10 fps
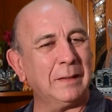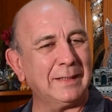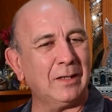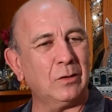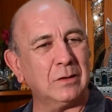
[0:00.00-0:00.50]

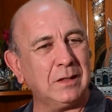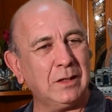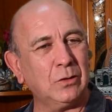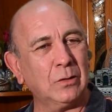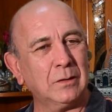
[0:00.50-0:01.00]

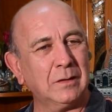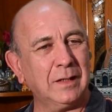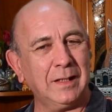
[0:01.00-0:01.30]
pantaloncito,